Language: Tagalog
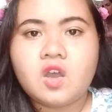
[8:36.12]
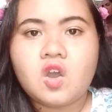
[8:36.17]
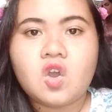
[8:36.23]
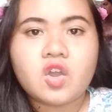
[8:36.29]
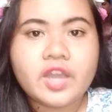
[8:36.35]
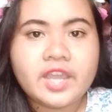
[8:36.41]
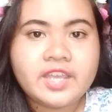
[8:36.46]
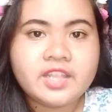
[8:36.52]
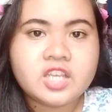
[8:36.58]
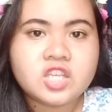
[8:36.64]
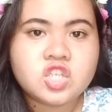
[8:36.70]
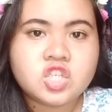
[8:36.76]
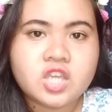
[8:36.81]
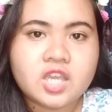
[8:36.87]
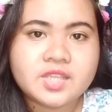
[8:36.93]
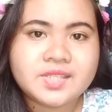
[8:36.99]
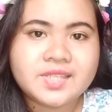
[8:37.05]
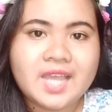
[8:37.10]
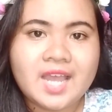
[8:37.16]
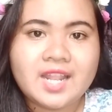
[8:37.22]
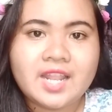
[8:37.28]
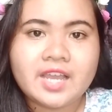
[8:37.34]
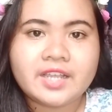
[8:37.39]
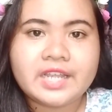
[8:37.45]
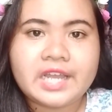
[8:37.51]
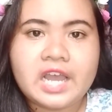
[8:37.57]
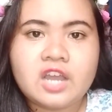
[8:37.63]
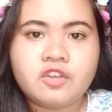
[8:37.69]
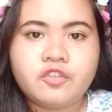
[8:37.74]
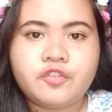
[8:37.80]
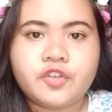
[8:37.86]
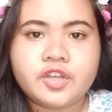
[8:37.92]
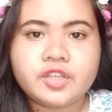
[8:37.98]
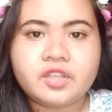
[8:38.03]
okay na siya sa
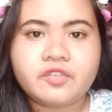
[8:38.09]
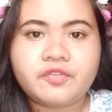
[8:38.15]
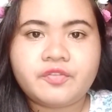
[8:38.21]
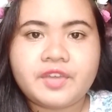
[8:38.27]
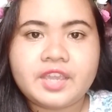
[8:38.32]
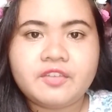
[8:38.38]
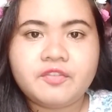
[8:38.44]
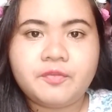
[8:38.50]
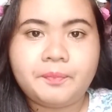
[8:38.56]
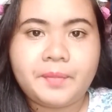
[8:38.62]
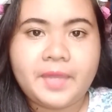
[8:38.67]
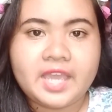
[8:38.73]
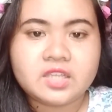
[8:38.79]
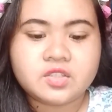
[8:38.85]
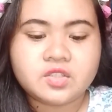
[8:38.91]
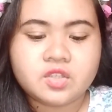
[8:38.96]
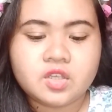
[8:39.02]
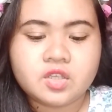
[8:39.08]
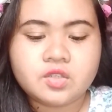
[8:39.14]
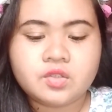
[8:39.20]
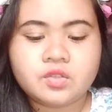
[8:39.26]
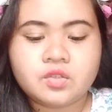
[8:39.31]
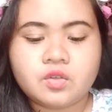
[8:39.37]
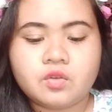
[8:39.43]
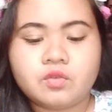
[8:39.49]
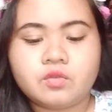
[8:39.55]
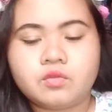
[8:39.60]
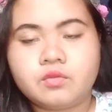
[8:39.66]
halagang 45 pesos. So,